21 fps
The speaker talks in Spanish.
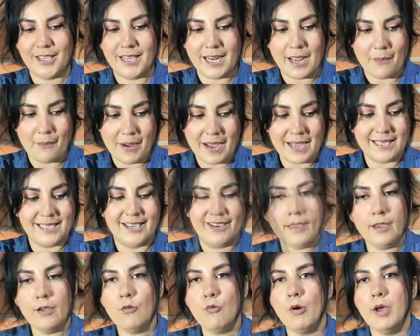de la malla.
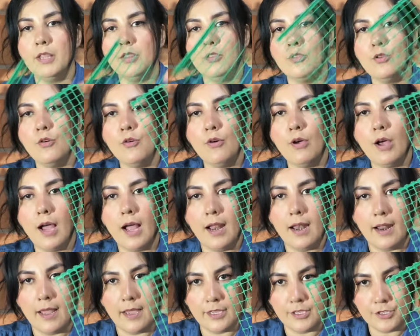En cuanto
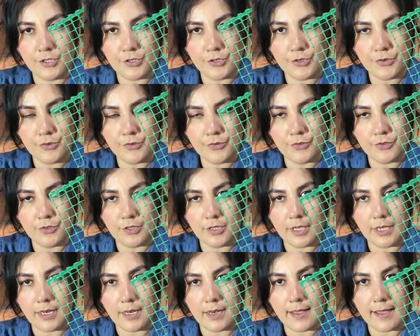al ancho
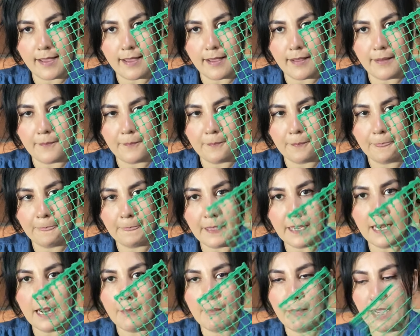de la,
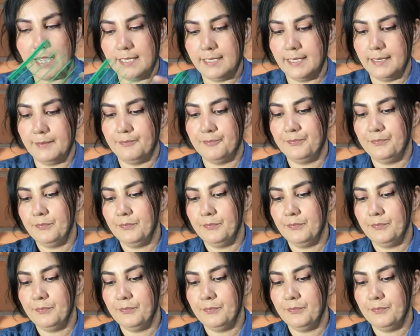de la malla,